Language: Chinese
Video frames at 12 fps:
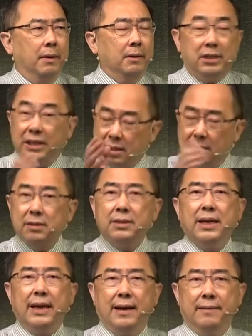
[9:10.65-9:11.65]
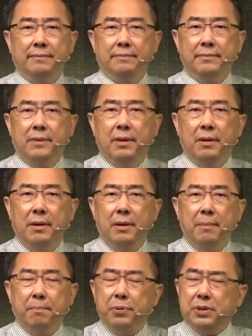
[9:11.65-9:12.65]
其实是这样，
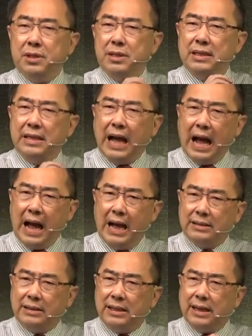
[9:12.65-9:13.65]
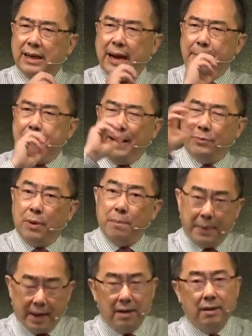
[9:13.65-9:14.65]
不是拿这个来判断
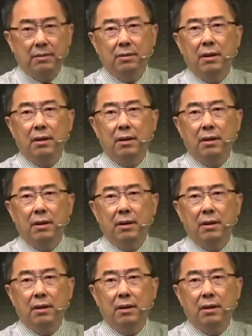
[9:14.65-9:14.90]
别人。